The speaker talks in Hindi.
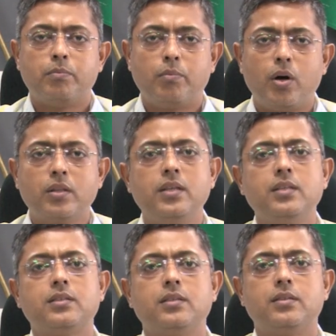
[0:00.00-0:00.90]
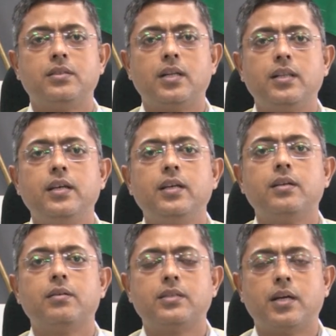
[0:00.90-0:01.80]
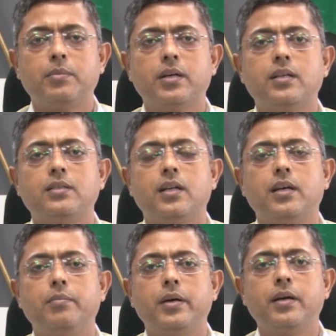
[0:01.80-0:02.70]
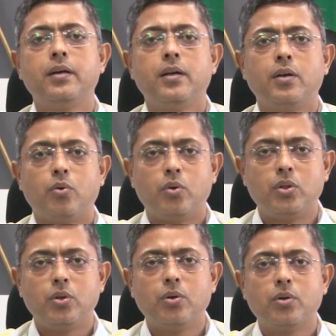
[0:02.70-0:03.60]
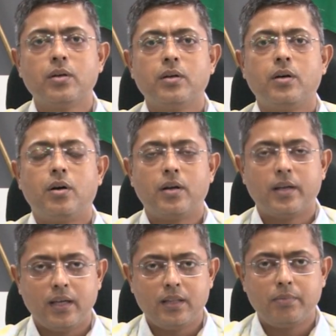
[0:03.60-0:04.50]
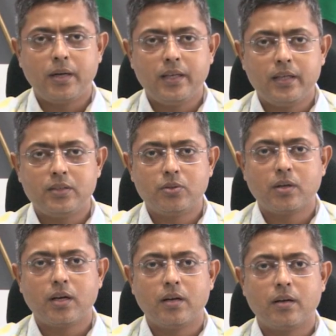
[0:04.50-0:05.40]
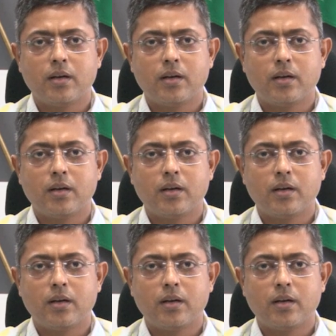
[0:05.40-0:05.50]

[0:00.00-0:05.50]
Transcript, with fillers: बहुत ही जल्दी जामनगर ज़िले में उद्योग और खेतीबाड़ी की जो का,